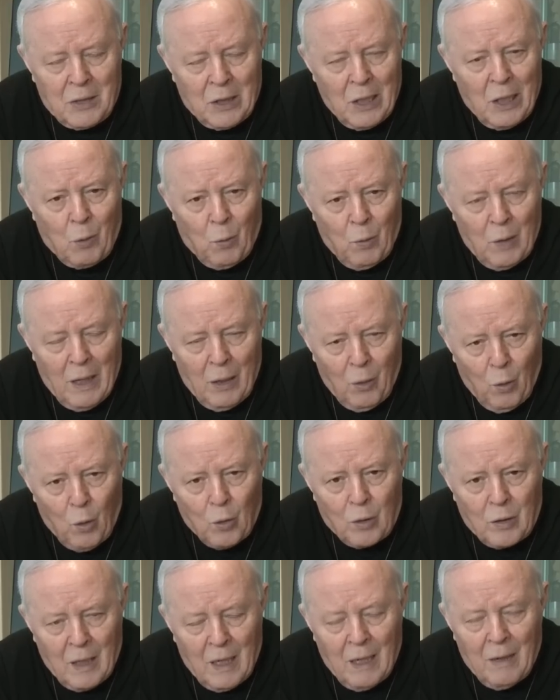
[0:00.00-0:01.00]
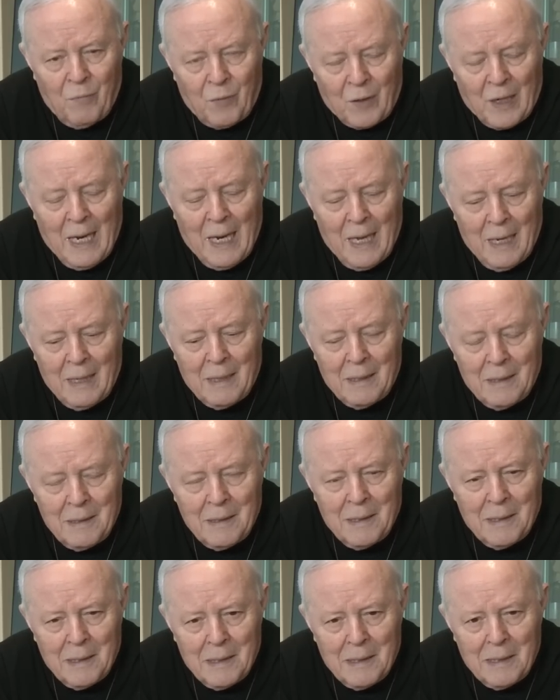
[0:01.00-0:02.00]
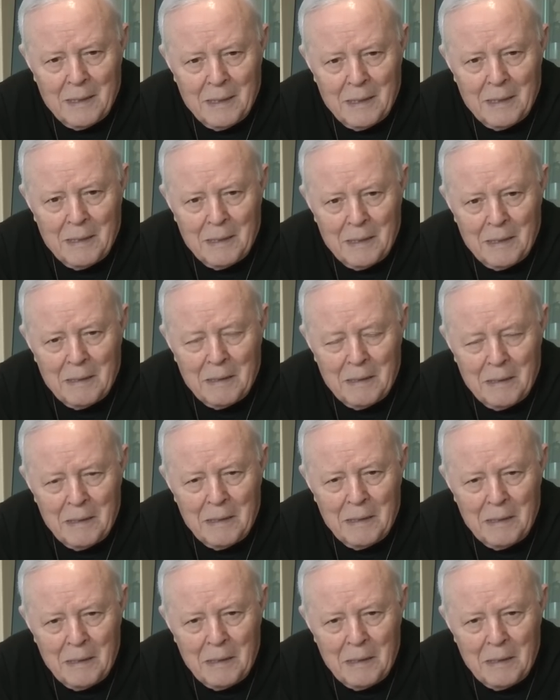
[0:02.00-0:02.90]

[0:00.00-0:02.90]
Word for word: c'è quella lotta fra eh,